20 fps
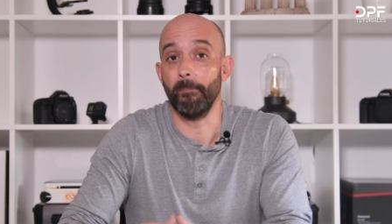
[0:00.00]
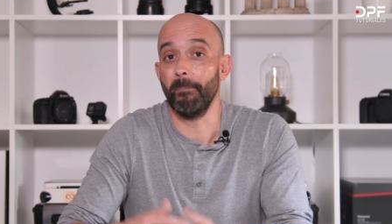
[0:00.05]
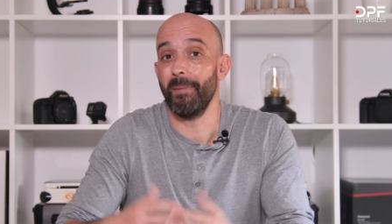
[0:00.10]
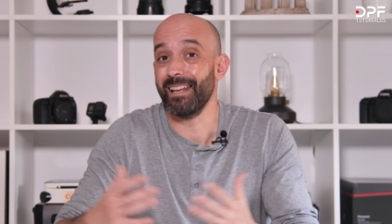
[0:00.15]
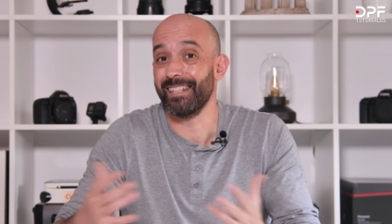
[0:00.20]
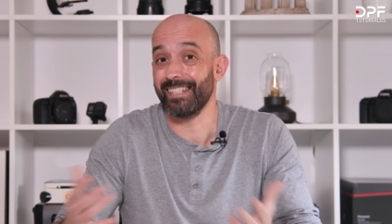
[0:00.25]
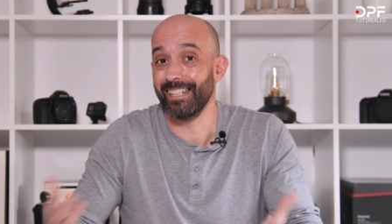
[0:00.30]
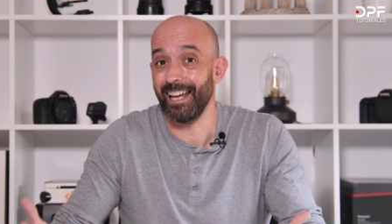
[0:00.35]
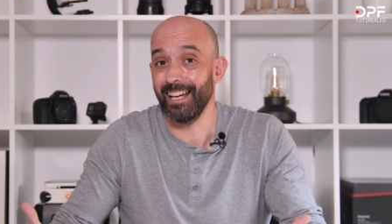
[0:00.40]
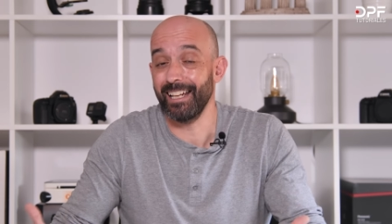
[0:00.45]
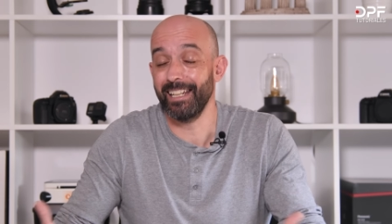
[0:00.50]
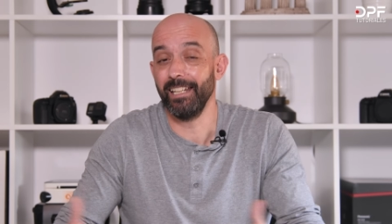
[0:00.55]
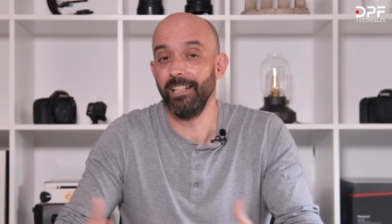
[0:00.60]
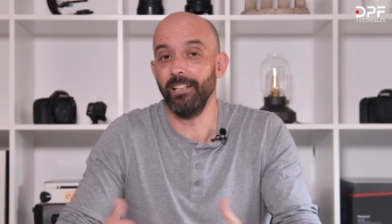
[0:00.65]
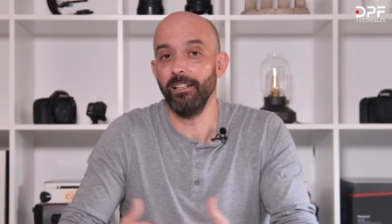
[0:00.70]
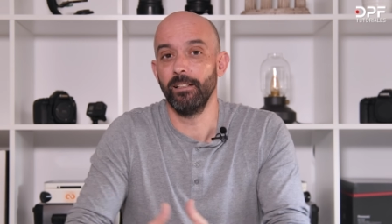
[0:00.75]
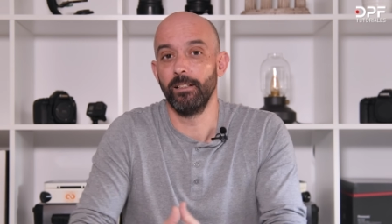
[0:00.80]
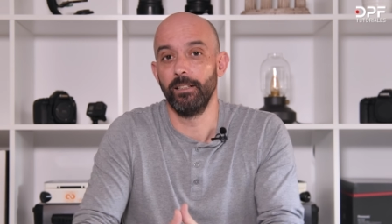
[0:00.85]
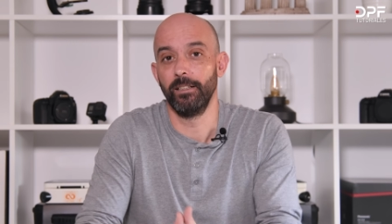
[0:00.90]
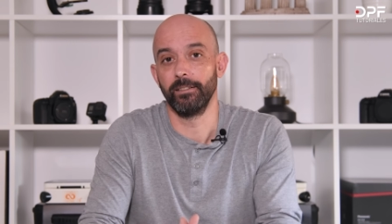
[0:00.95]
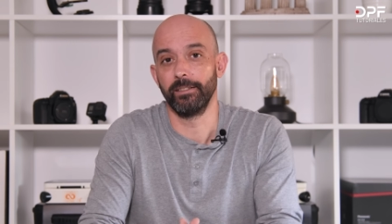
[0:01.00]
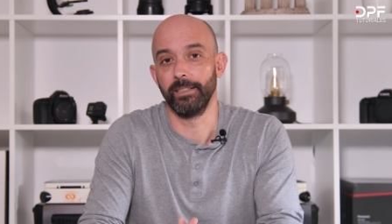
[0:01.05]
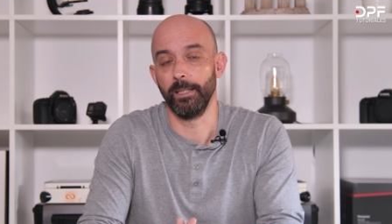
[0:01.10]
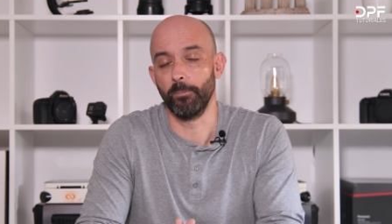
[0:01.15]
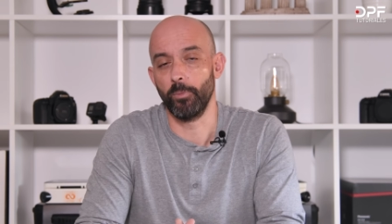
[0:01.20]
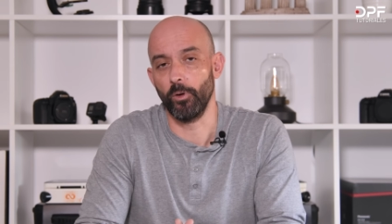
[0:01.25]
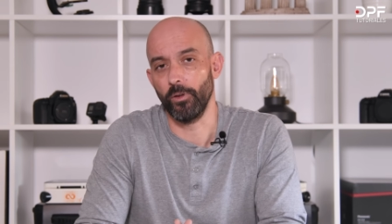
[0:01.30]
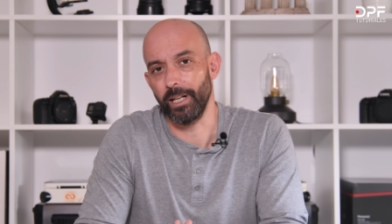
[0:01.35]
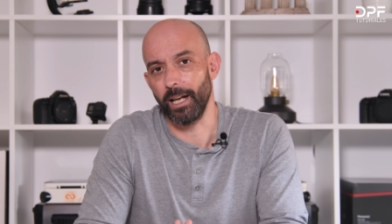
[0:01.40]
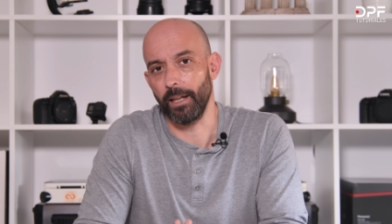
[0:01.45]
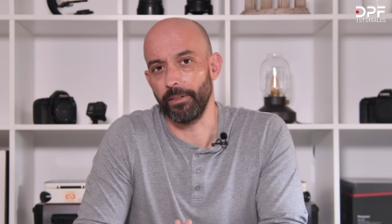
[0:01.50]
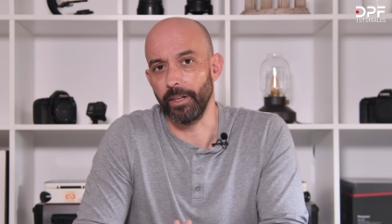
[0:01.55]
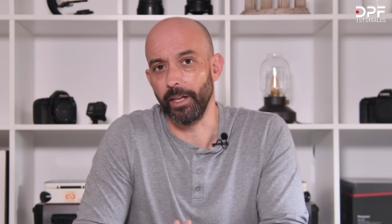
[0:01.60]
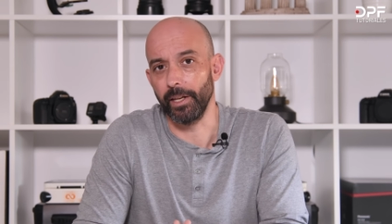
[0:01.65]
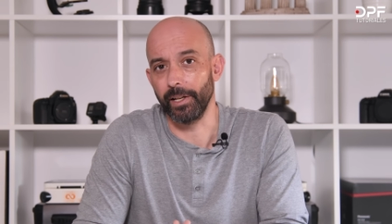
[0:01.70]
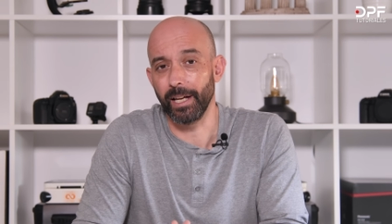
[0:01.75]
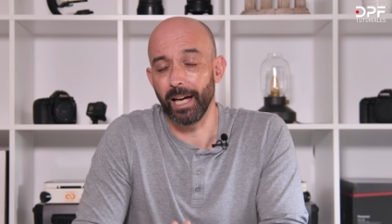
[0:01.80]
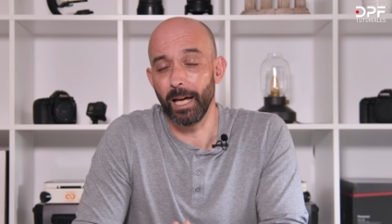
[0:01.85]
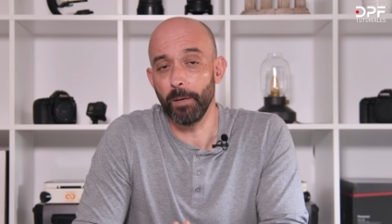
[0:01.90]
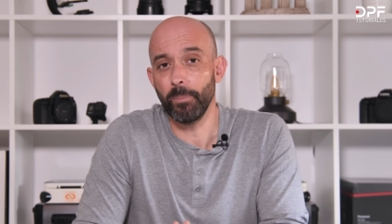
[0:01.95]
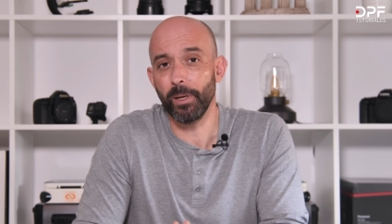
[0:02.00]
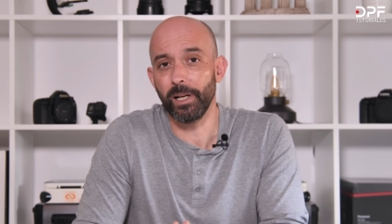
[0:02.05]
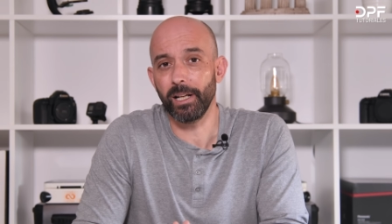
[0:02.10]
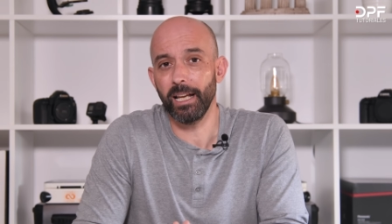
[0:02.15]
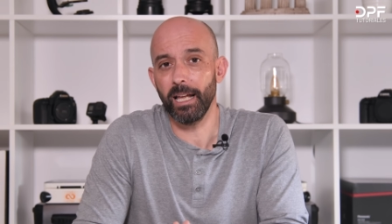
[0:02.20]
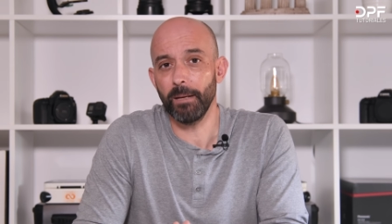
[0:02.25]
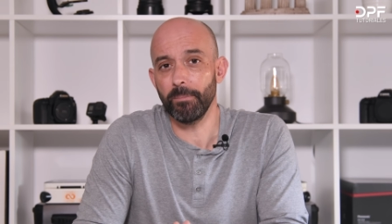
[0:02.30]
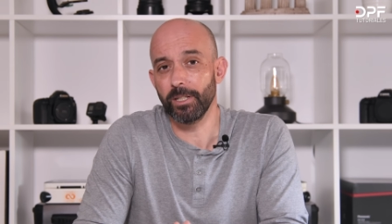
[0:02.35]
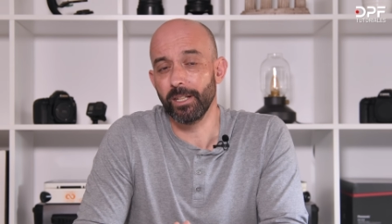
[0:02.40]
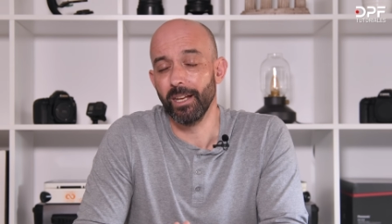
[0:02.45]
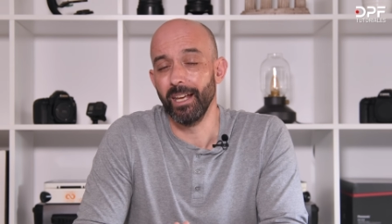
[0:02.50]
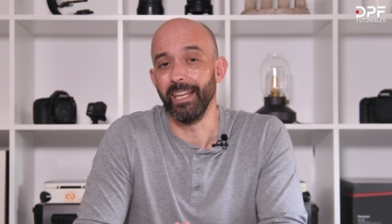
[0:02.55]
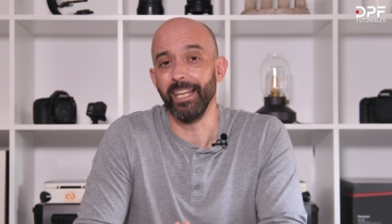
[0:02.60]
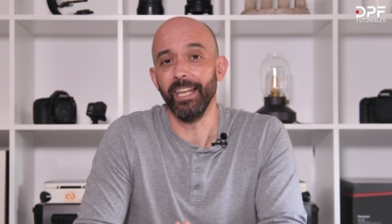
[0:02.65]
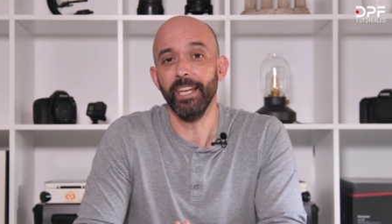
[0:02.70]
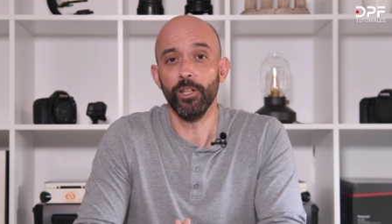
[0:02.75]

más ágil de poder hacer hyperlapse